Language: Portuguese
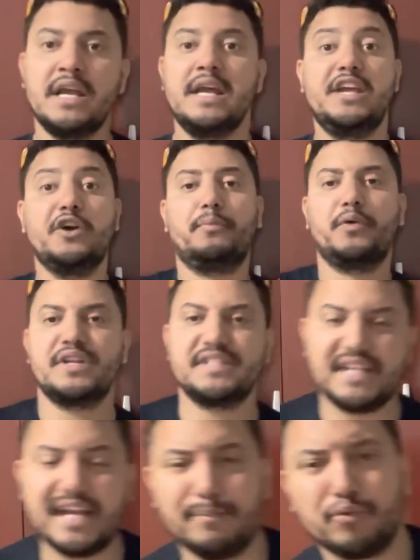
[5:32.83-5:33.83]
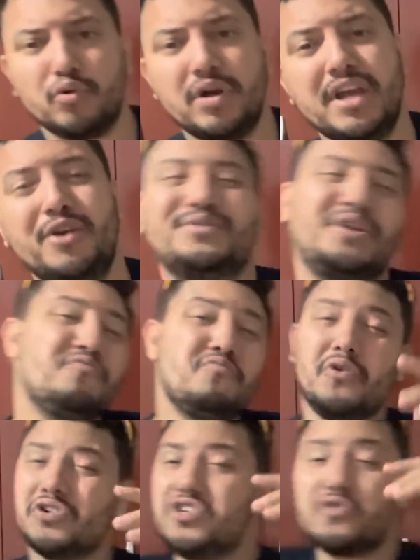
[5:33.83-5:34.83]
Eu, por exemplo, eu tenho um
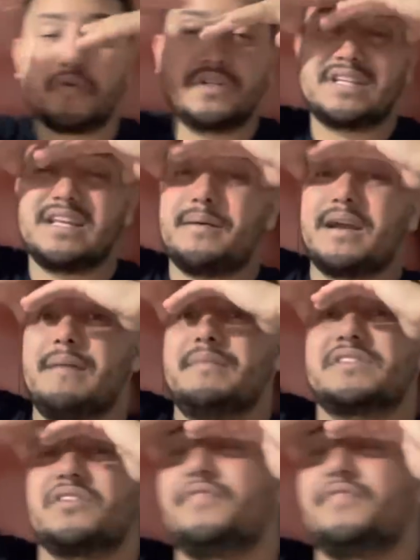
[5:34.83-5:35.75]
monte de coisa aqui na minha cabeça que eu